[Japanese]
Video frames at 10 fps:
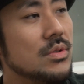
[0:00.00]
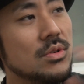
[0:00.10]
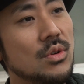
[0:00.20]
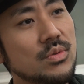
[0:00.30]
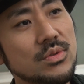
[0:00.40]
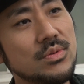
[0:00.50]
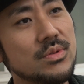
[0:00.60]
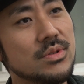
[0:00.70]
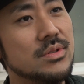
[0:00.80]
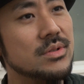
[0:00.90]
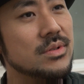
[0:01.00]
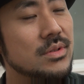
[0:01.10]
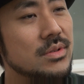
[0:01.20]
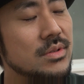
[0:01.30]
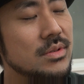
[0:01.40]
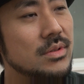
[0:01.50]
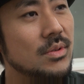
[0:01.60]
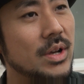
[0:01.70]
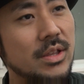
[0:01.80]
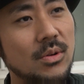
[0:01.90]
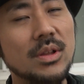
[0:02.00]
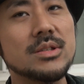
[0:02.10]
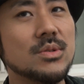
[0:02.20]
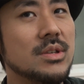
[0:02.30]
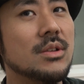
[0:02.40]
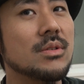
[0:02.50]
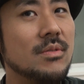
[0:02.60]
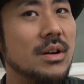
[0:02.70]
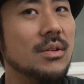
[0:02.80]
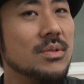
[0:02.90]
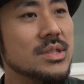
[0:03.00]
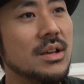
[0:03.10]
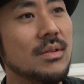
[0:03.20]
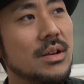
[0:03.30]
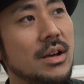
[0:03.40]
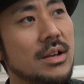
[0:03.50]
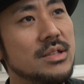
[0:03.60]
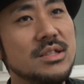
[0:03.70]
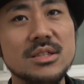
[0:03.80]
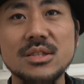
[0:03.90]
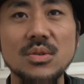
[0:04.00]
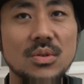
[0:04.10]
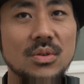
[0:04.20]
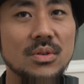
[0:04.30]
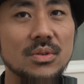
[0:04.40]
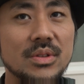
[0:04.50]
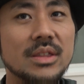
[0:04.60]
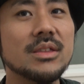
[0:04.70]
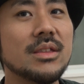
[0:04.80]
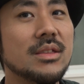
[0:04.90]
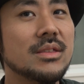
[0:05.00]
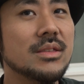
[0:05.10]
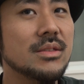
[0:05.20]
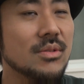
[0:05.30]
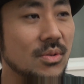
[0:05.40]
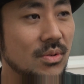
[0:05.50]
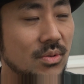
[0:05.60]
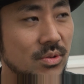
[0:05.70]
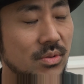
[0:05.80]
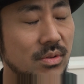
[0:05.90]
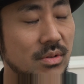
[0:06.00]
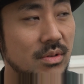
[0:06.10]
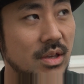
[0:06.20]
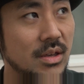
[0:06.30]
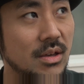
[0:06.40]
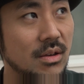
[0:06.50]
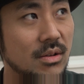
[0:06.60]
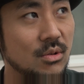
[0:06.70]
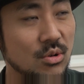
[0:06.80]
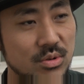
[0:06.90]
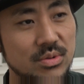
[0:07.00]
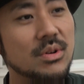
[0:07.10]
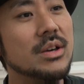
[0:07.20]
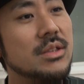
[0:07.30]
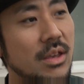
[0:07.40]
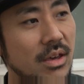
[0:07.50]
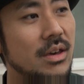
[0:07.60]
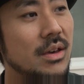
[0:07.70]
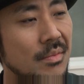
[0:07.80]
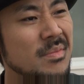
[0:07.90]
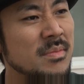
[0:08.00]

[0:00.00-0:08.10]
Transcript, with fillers: 老夫婦の方にお話を聞いた時は奥さんが認知症の、えー、ご夫婦がいて